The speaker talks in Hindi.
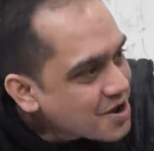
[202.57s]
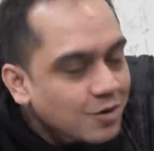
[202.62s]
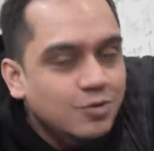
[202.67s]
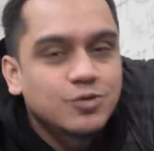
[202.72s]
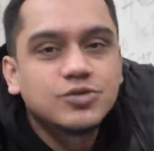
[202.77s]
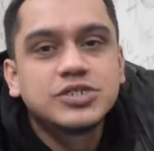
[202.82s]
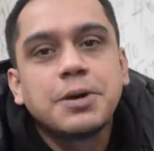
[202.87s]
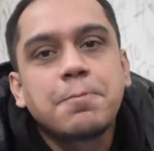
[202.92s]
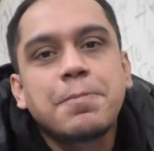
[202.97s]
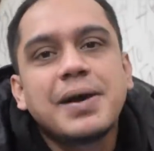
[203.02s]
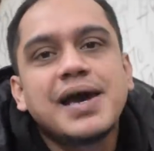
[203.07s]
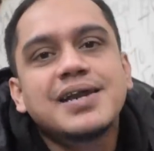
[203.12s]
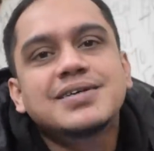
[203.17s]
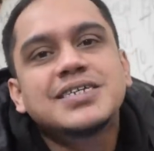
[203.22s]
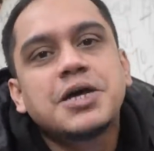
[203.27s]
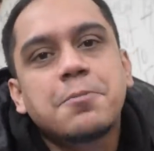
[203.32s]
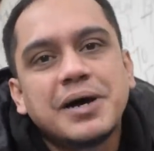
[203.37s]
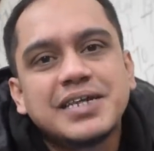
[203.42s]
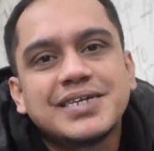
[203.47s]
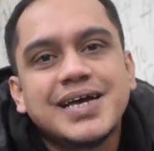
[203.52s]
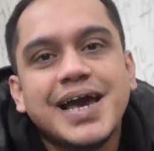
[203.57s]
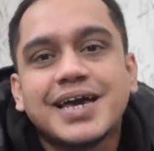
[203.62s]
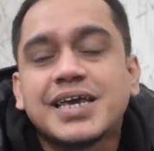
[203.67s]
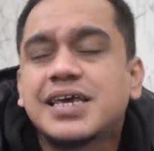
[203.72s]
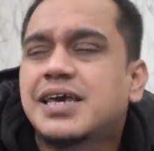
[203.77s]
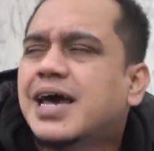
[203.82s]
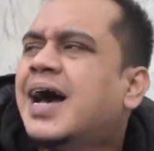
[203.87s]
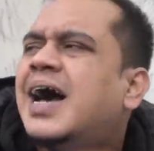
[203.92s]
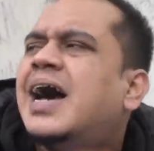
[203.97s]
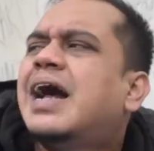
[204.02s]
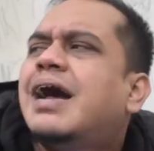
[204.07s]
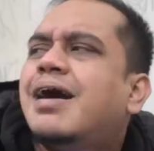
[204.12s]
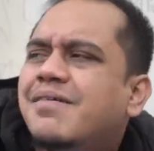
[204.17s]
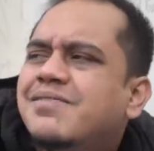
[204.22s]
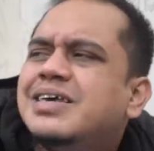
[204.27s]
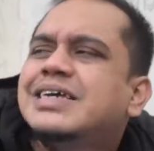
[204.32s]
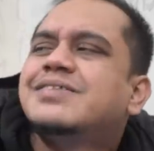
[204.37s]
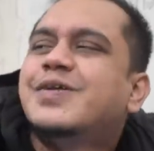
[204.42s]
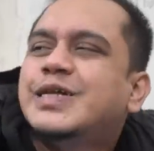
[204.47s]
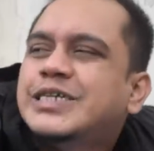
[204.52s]
उसे पहले से पता है कि हाँ हाँ
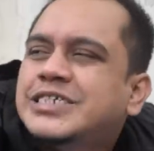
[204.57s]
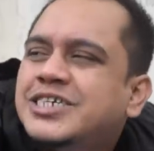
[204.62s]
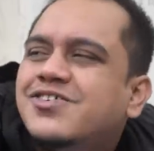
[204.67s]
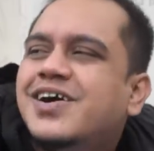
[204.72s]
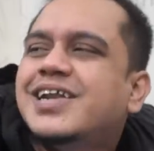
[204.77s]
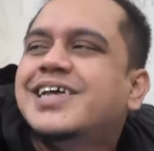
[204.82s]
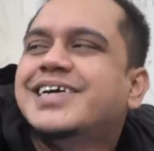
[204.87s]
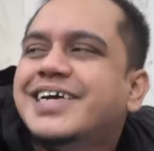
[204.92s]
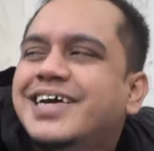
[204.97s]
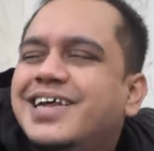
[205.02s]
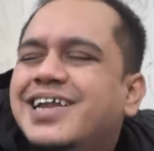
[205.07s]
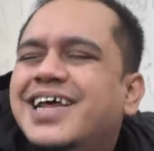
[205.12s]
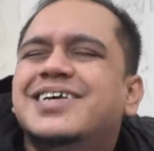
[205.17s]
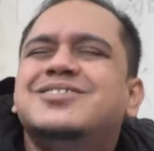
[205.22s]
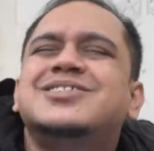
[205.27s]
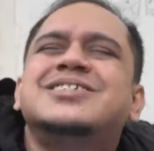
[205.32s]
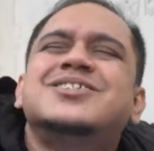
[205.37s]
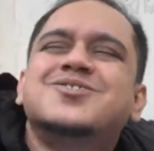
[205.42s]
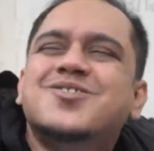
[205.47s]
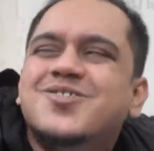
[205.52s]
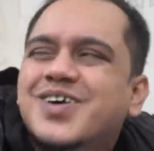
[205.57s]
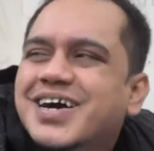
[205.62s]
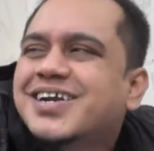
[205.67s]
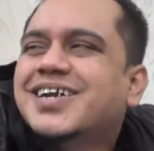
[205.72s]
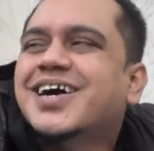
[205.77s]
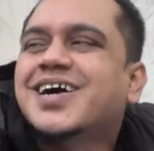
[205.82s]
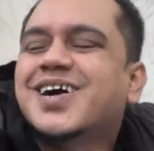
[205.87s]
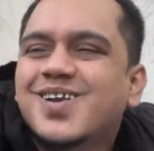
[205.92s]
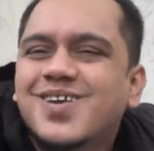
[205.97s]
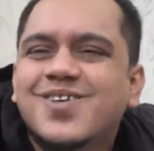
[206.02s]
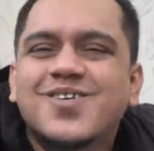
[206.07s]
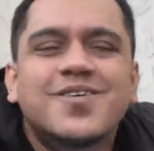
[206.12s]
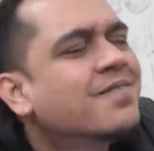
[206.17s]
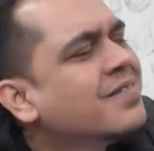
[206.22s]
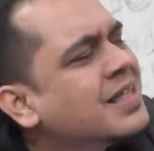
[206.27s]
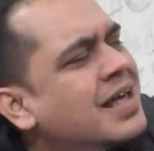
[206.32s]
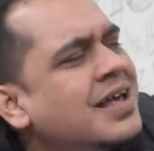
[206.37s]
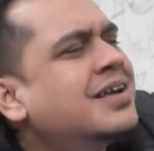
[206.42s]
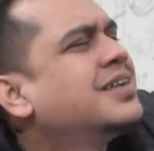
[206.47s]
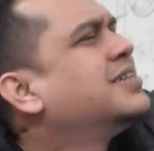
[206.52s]
ये बच्चे वाली खेल है जिसको करना कर लो
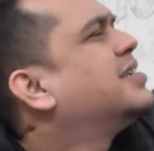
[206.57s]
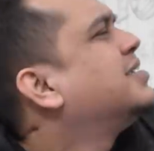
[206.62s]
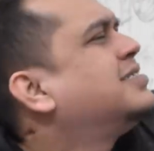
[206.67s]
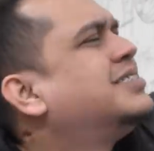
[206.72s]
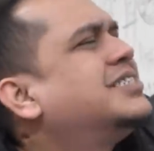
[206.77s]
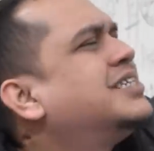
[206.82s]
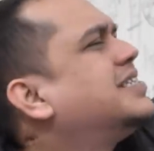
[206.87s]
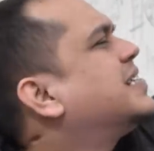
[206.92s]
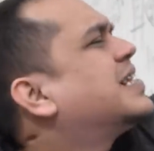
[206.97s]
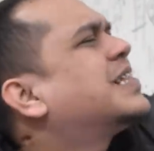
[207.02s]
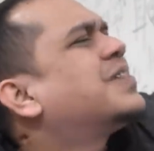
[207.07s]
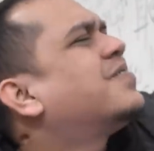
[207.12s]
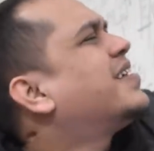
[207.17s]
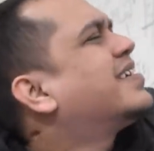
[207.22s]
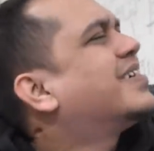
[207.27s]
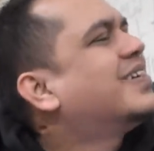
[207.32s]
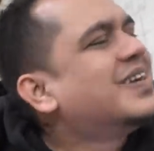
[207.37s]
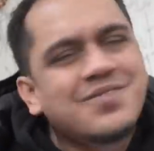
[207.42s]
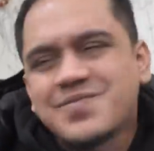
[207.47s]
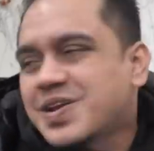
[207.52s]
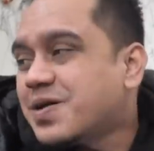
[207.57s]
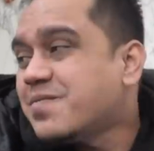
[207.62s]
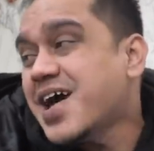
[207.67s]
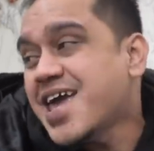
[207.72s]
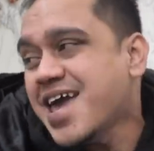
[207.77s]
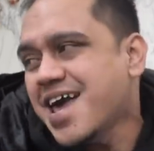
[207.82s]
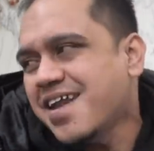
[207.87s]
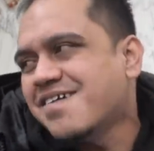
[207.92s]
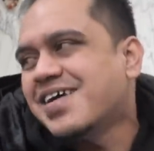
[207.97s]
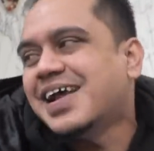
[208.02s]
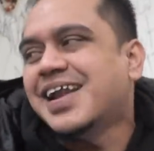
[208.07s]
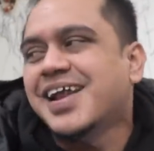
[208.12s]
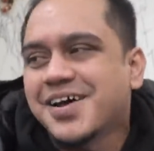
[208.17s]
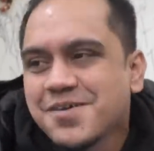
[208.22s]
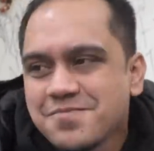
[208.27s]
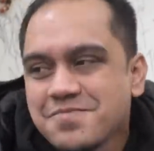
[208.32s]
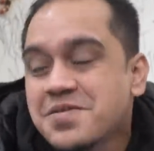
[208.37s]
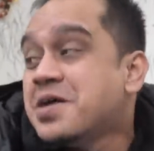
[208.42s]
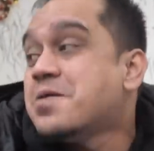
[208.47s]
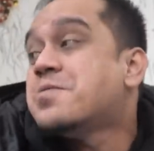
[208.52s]
जीतना तो मेरे को ये मेरा भाई आने वाला
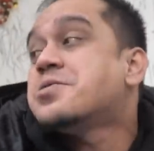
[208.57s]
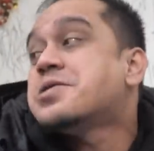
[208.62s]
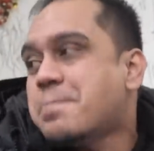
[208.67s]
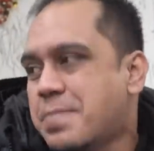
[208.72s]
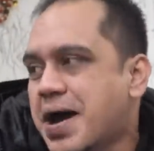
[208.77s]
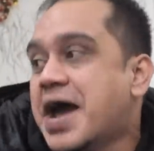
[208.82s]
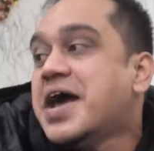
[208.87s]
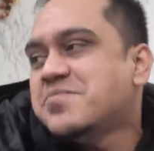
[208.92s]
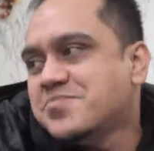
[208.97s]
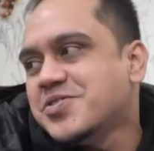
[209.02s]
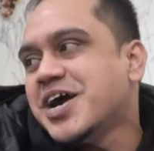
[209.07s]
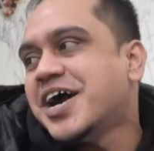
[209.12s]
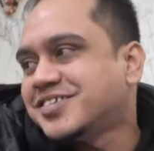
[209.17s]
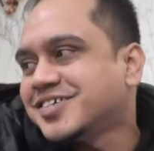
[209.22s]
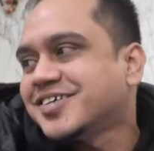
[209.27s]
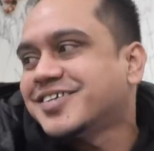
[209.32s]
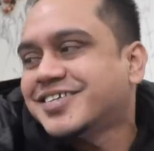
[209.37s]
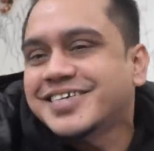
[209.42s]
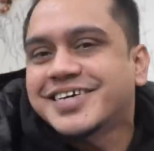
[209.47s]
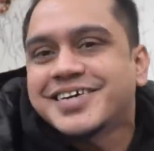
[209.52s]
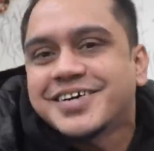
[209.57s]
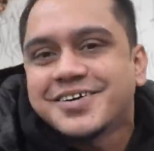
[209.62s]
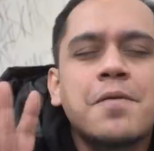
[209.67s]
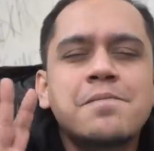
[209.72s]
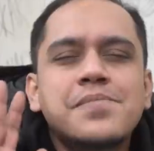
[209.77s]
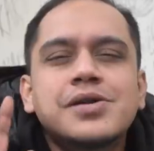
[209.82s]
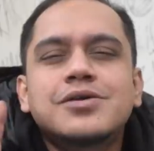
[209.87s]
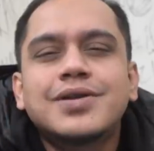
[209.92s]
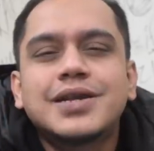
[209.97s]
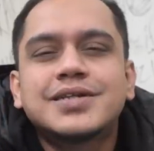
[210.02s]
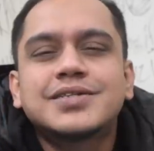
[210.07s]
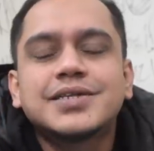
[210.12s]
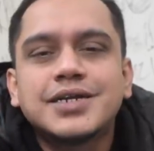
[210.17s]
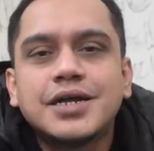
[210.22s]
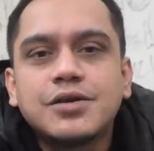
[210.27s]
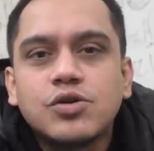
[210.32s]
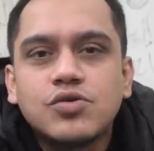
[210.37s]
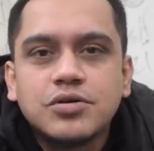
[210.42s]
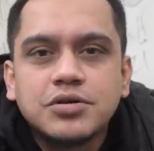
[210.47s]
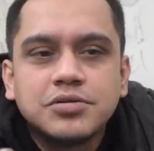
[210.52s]
है ये बहन भी आ सकती है और मेरे को लगता है ना
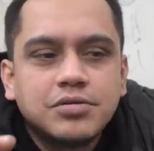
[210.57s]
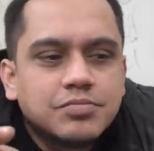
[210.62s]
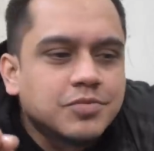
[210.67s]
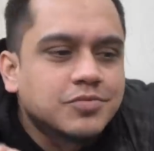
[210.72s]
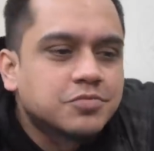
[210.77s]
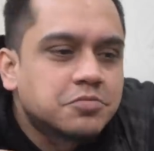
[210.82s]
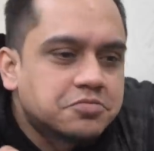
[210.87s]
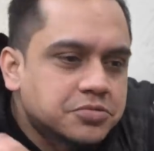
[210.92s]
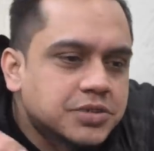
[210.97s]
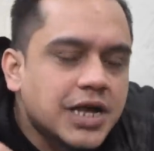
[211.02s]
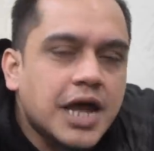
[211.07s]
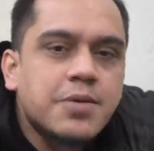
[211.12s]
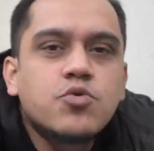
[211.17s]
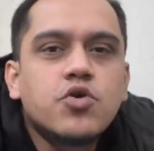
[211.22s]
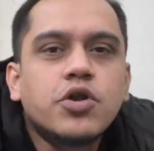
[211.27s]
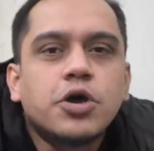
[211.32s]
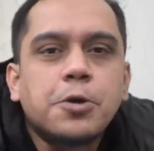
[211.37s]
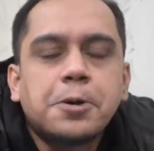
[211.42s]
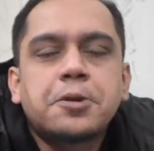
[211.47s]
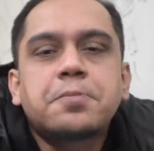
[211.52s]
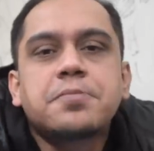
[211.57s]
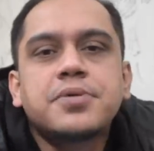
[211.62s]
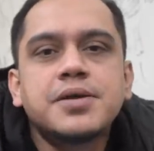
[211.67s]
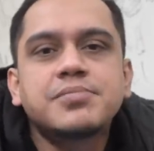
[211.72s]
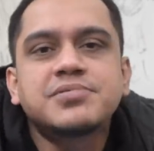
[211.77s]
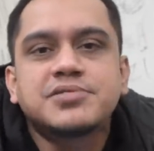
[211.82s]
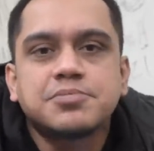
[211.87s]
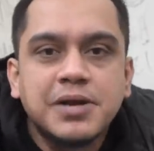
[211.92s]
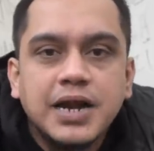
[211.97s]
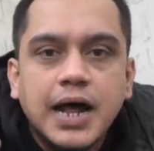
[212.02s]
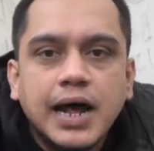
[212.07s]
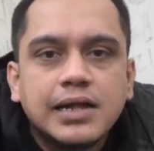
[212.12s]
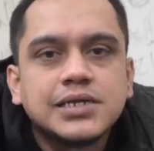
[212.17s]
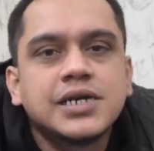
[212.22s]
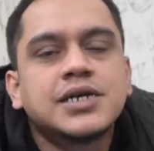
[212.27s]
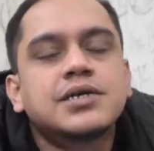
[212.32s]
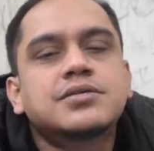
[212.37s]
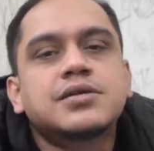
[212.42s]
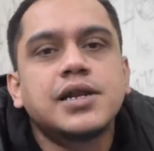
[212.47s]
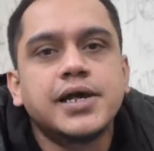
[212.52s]
लोग टाइम ओवर के बाद मीम्स बनाते
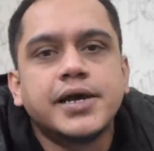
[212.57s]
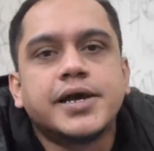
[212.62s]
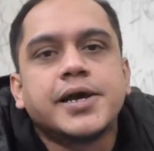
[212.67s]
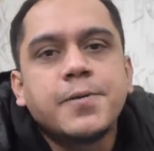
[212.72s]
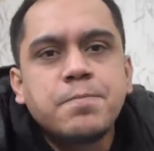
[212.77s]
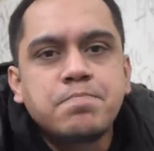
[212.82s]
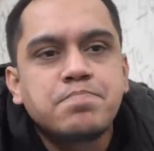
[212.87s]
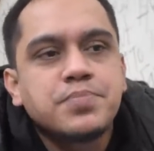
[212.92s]
ही इसलिए है